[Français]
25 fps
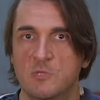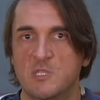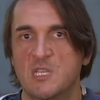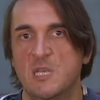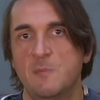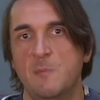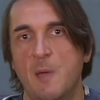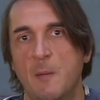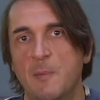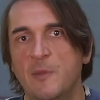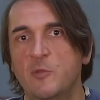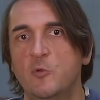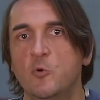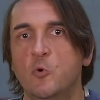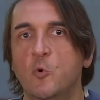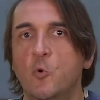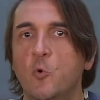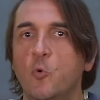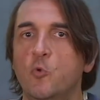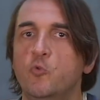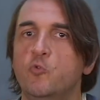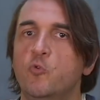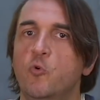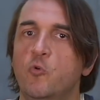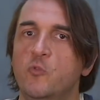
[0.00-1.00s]
ce qui permet de
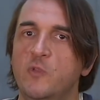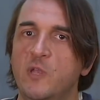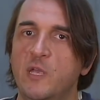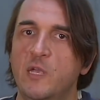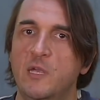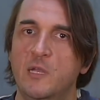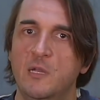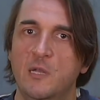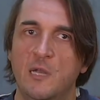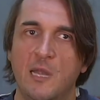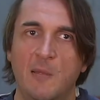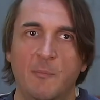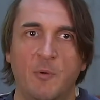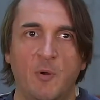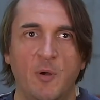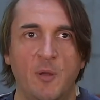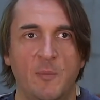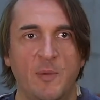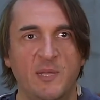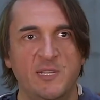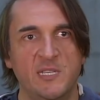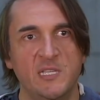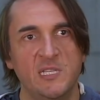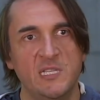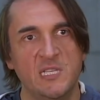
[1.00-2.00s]
contourner la
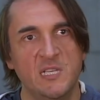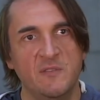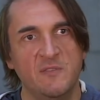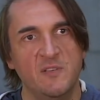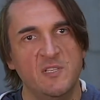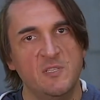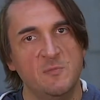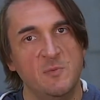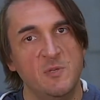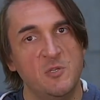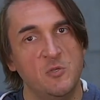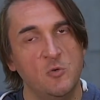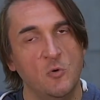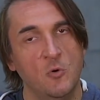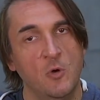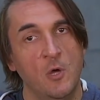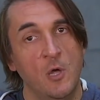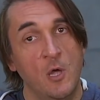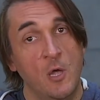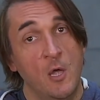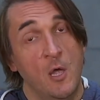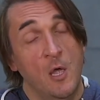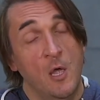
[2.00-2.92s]
problématique des effets spéciaux.